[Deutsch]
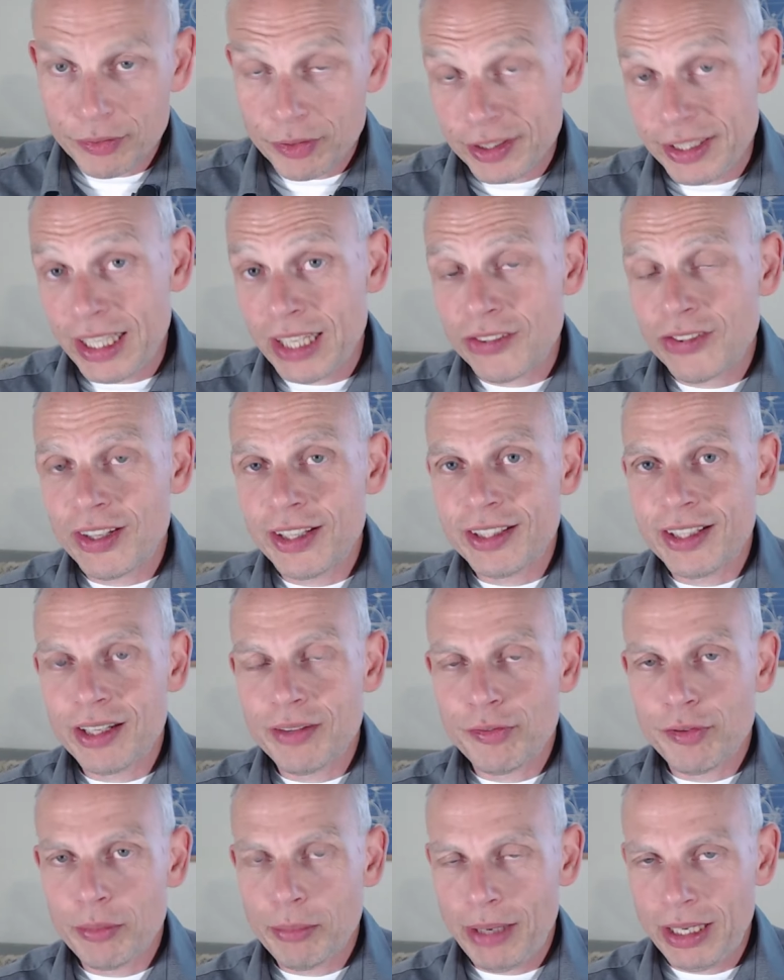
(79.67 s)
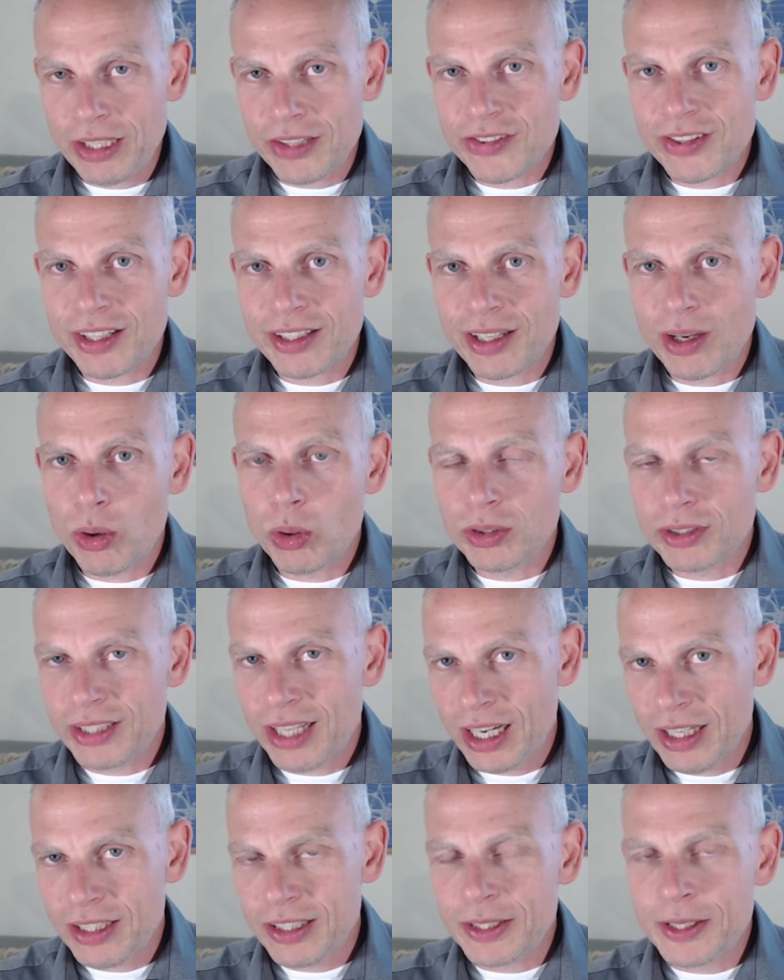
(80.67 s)
Von der Seite, von meiner Seite auch ein
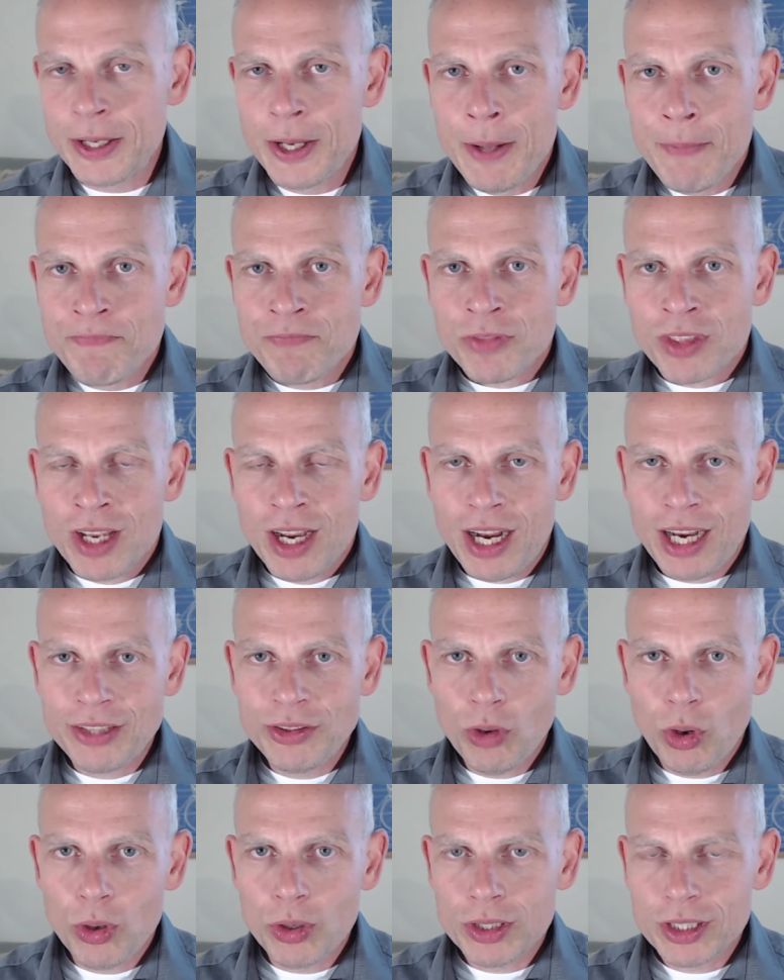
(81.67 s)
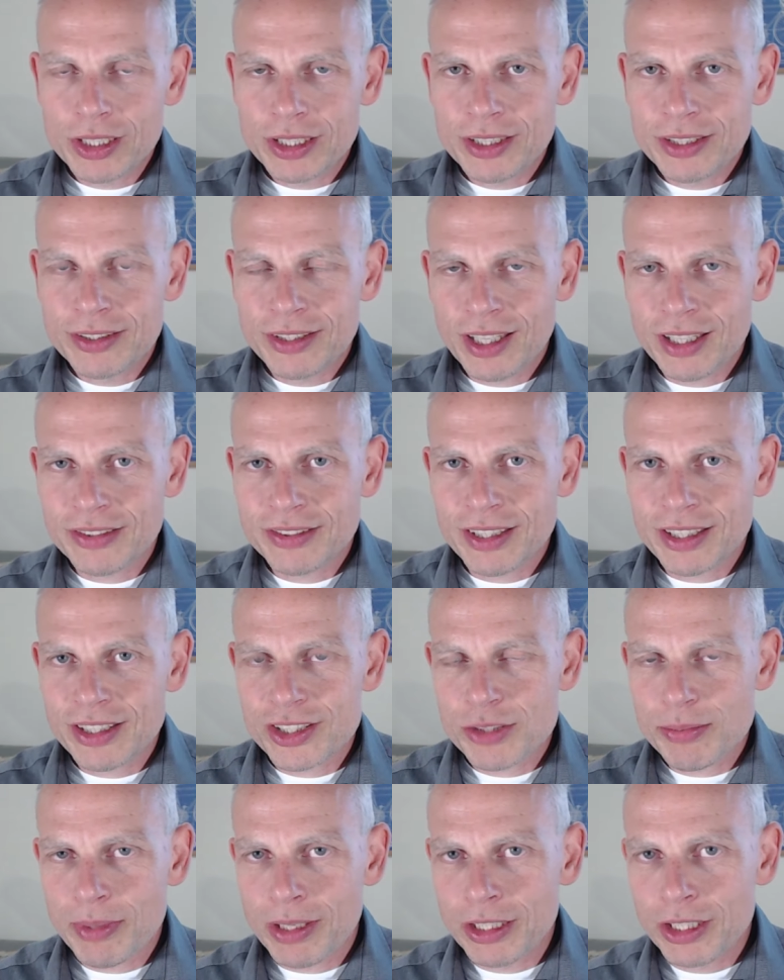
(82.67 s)
Danke an eure, ja, sag
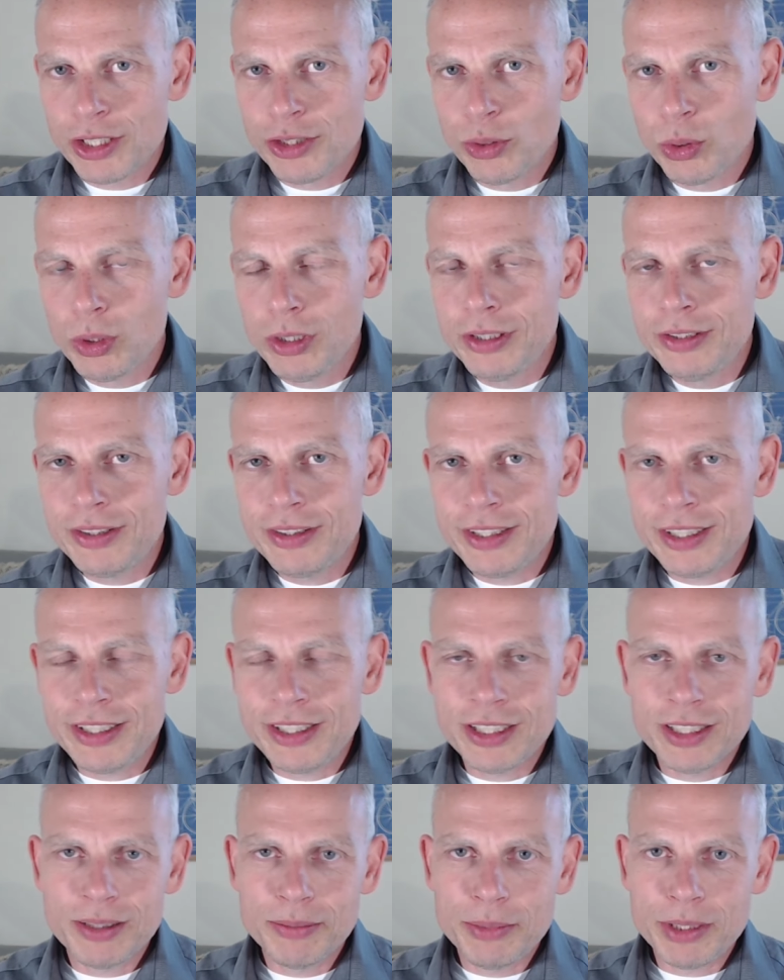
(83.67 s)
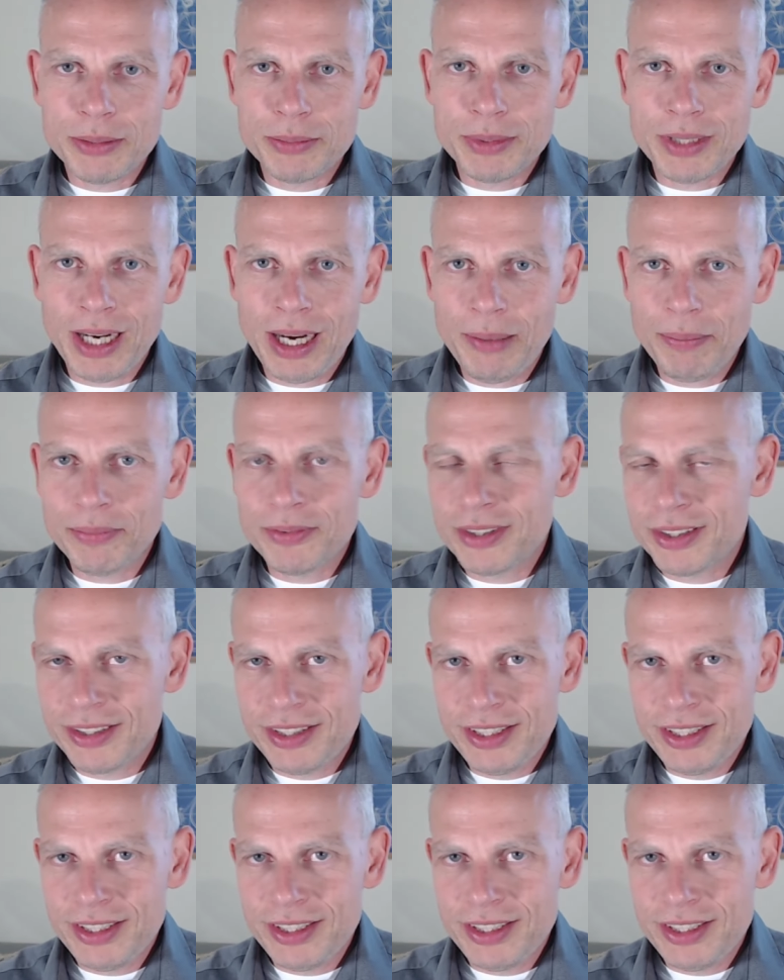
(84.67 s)
ich mal, Geduld, die ihr mit mir habt.